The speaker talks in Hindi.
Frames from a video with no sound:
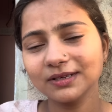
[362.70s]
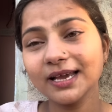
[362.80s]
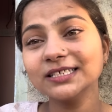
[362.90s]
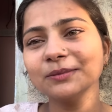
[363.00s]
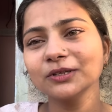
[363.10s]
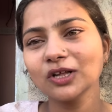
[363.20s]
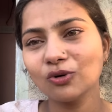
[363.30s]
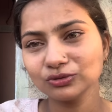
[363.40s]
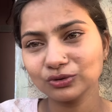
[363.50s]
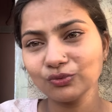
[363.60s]
कैसे
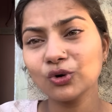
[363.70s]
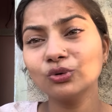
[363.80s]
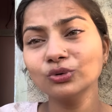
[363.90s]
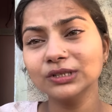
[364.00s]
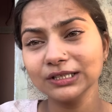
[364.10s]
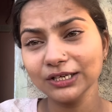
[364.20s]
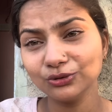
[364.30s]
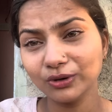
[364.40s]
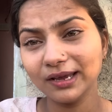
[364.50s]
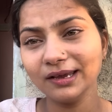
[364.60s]
बताऊँ उसको वो खुद इतने
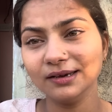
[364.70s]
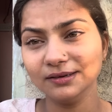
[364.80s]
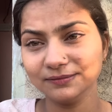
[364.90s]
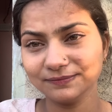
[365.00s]
दुखी है